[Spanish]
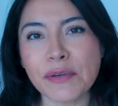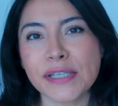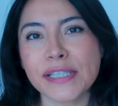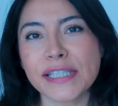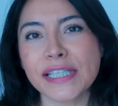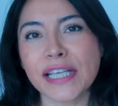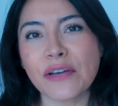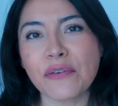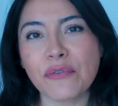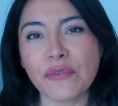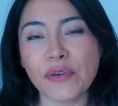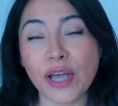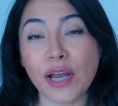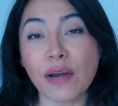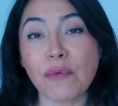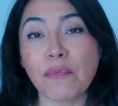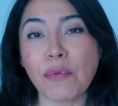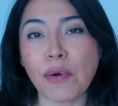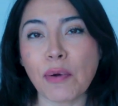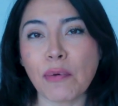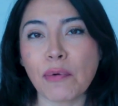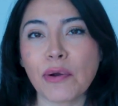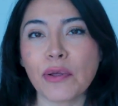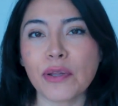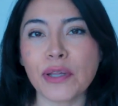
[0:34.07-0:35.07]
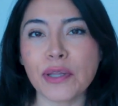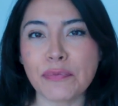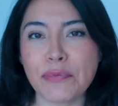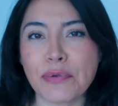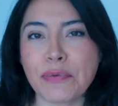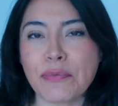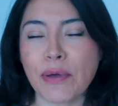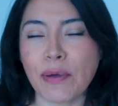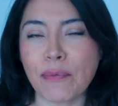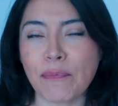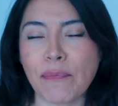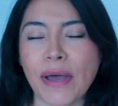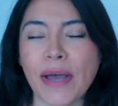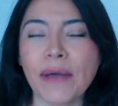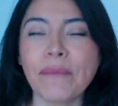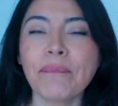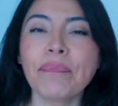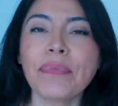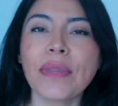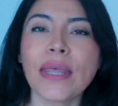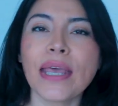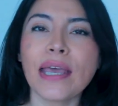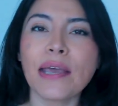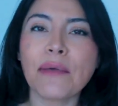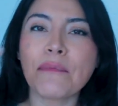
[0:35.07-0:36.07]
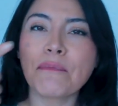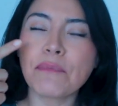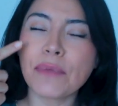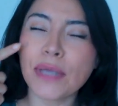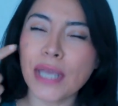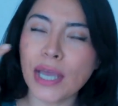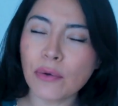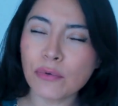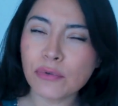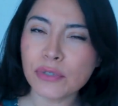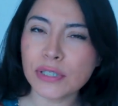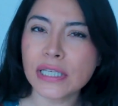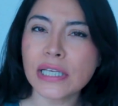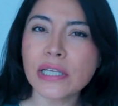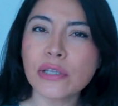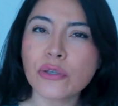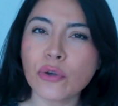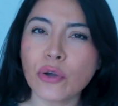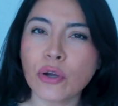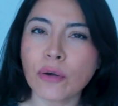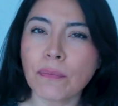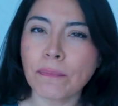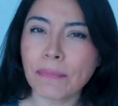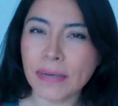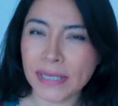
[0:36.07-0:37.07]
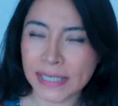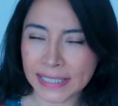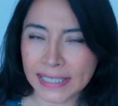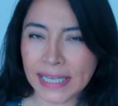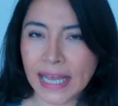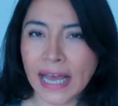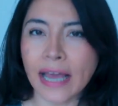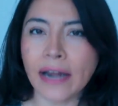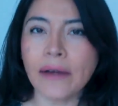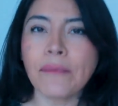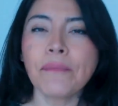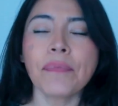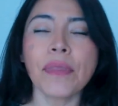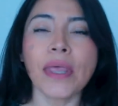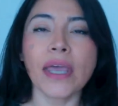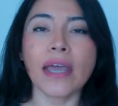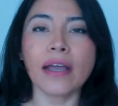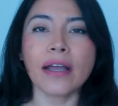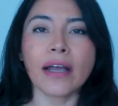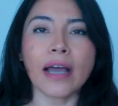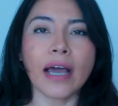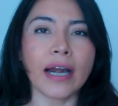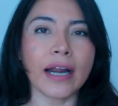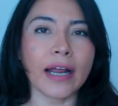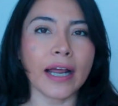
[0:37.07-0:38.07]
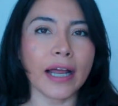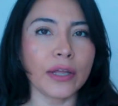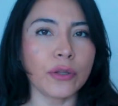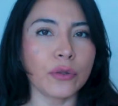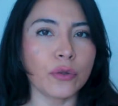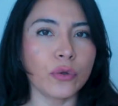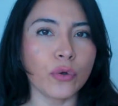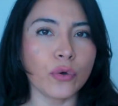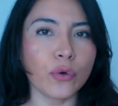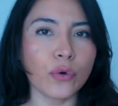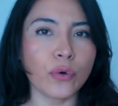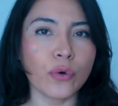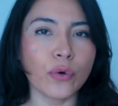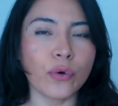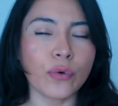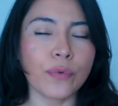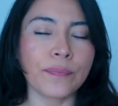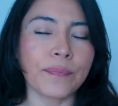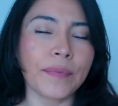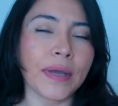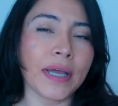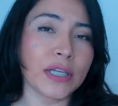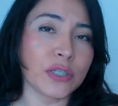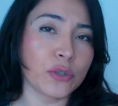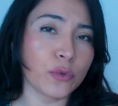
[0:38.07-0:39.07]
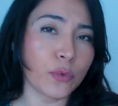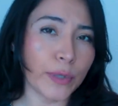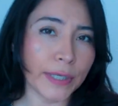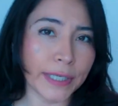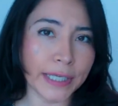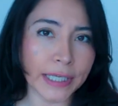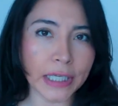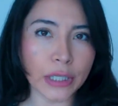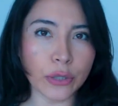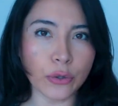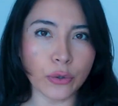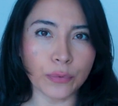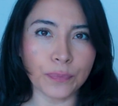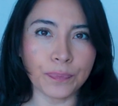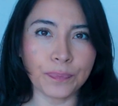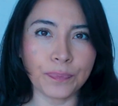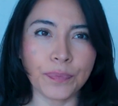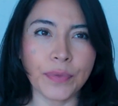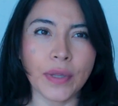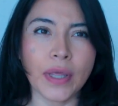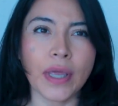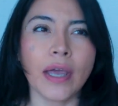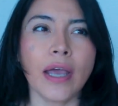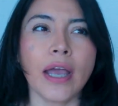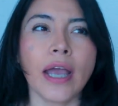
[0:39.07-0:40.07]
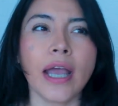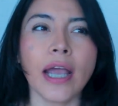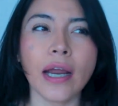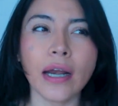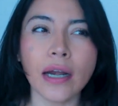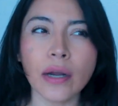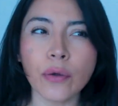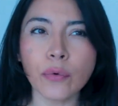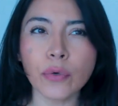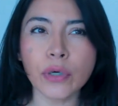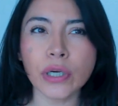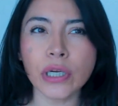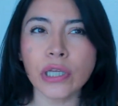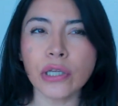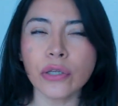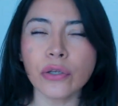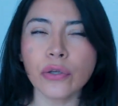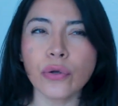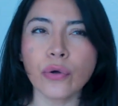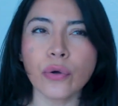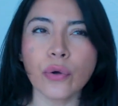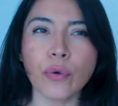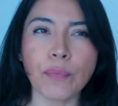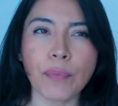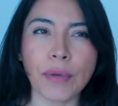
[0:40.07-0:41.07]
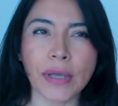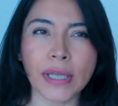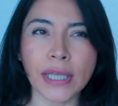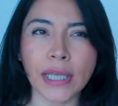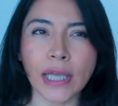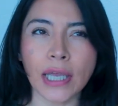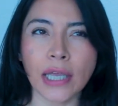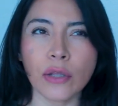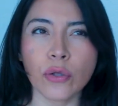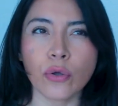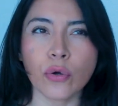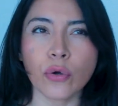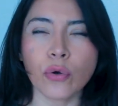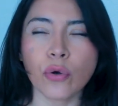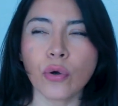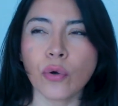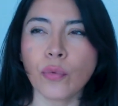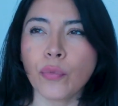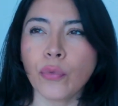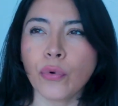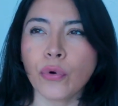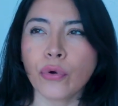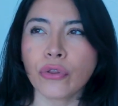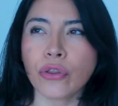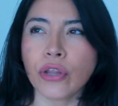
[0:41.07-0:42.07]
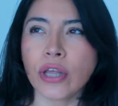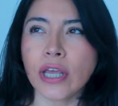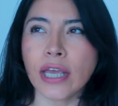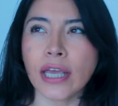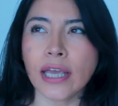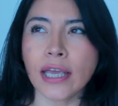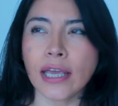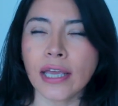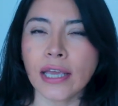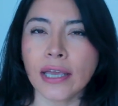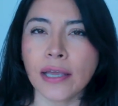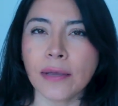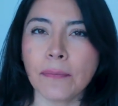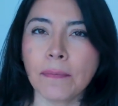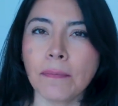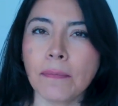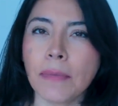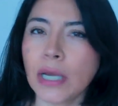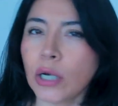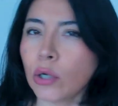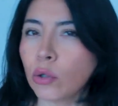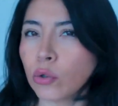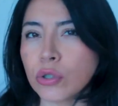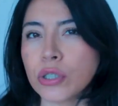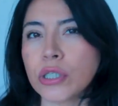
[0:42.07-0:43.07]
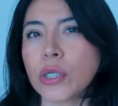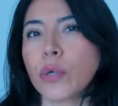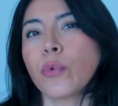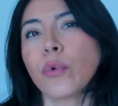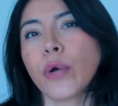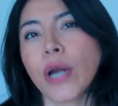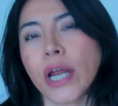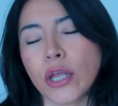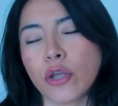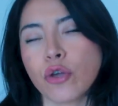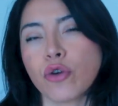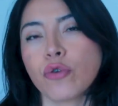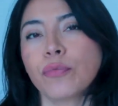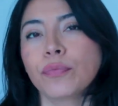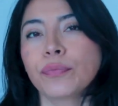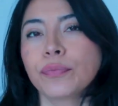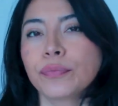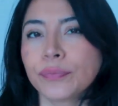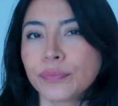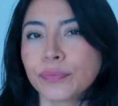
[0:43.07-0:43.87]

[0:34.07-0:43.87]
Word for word: vez que fui al pueblo de mi mamá, vi a un señor pasar cargando a su hijito. Era un niño pequeño, como de menos de un año.